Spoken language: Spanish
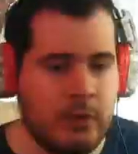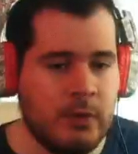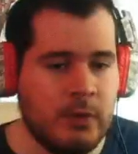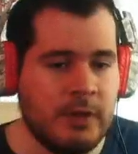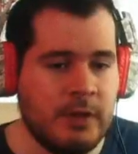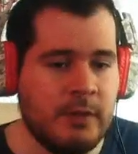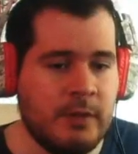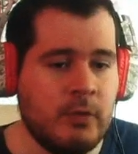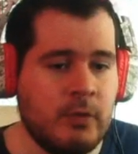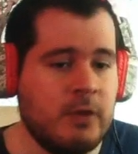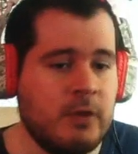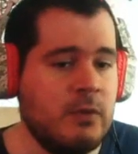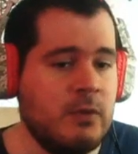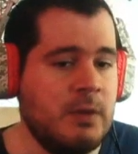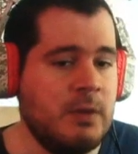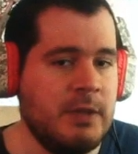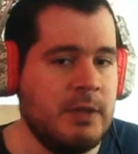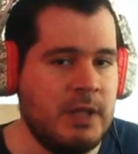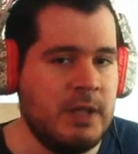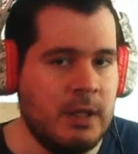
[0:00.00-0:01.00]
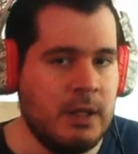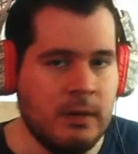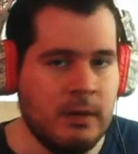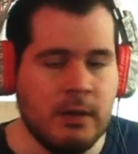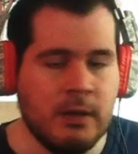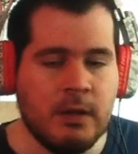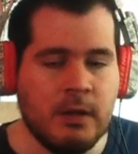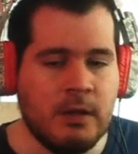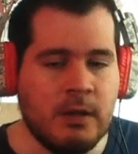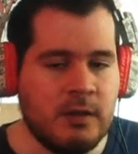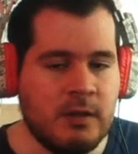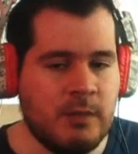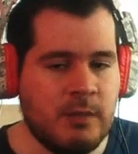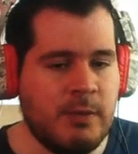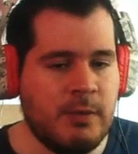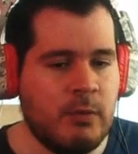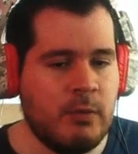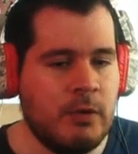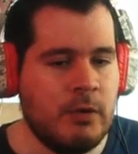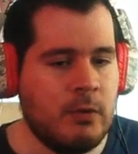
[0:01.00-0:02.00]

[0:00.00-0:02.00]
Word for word: voy a hacer porque seguramente siempre es bueno